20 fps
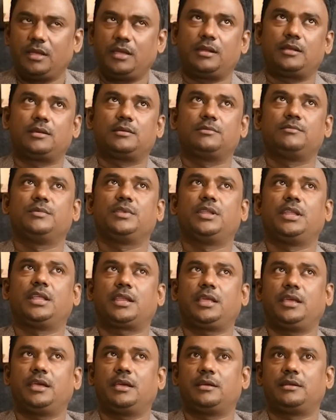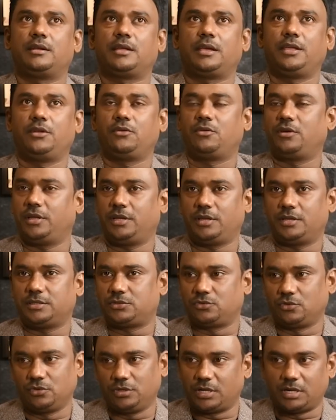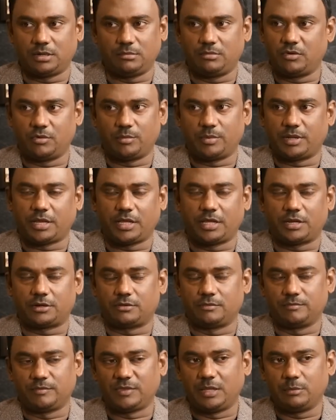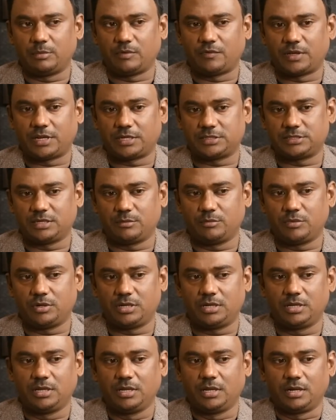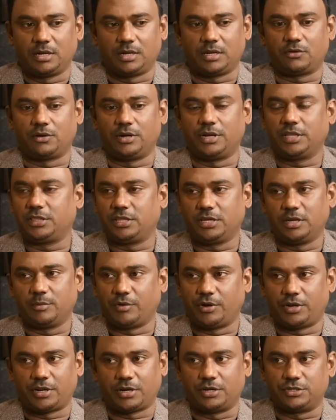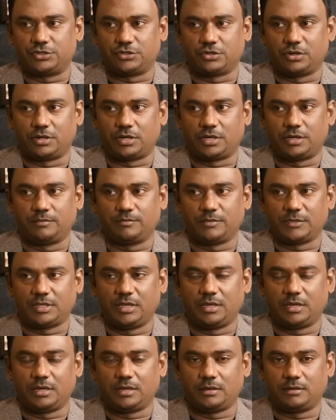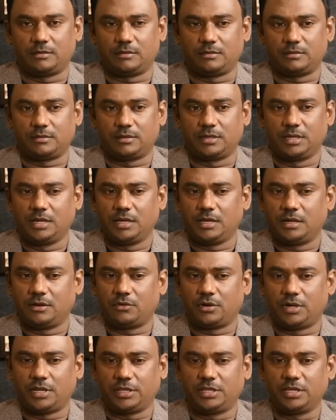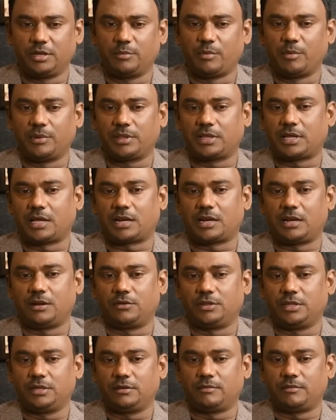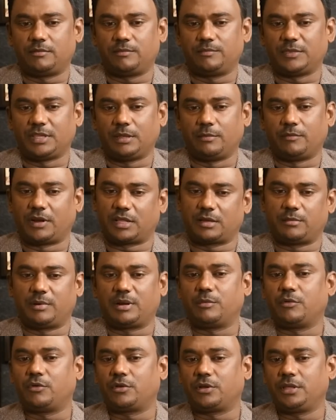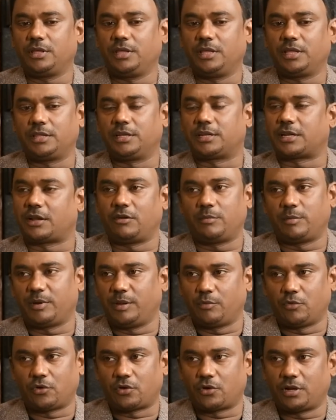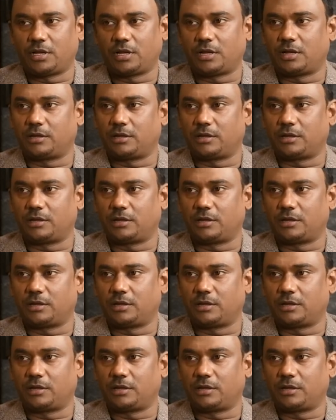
எனக்கு நிறைய நான் என்னுடைய சொந்த அனுபவம் நிறையா இருக்கும் இப்போ ஃபார் எக்ஸாம்பிள் நான் ஒரு டெத்துக்கு போயிட்டுருக்கேன்னு வச்சுக்கோங்களேன் ஒரு டெத்துக்கு போகும்போது காரில் வந்து வழக்கமாக நம்ம ஒரு இங்கேருந்து ட்ராவல் பண்ணி போகிறோம்னா